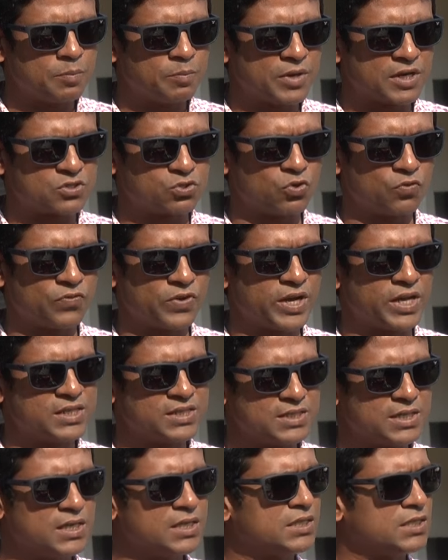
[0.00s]
বাট সোফার
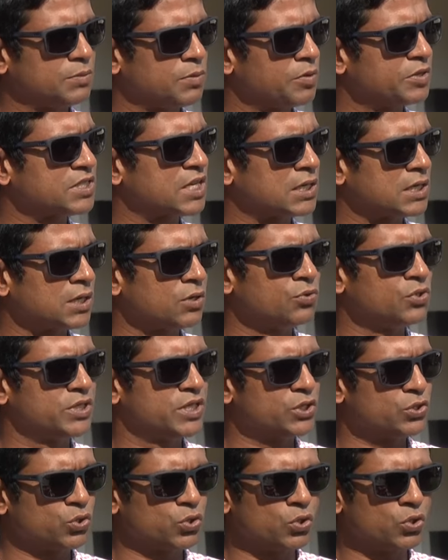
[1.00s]
এনসিএল যেভাবে চারটা রাউন্ড শেষ